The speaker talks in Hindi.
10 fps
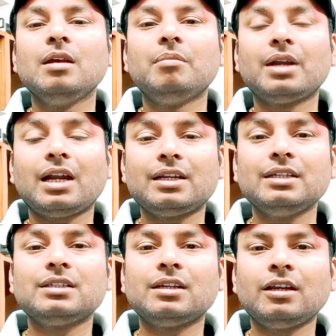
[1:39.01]
मराठी
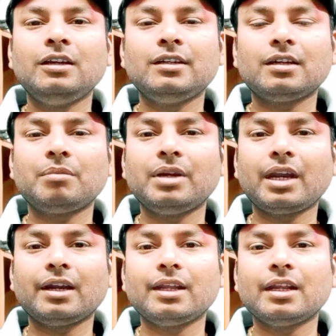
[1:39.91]
जनरल इंटरटेनमेंट
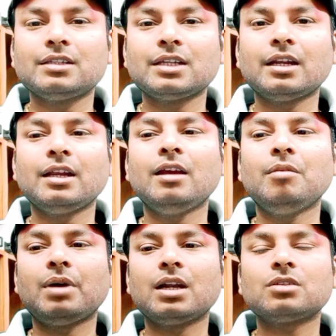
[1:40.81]
कैटेगरी का चैनल है
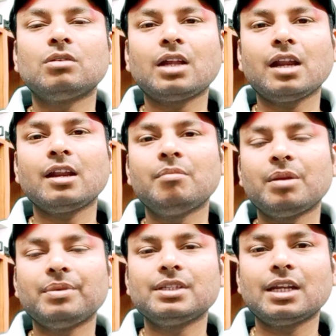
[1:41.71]
बारह सौ अठारह नंबर
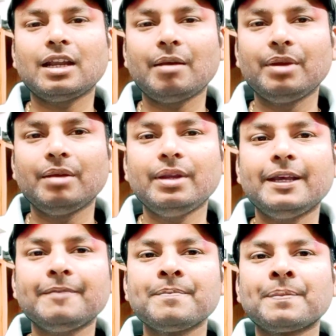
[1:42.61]
पर चैनल अवेलेबल है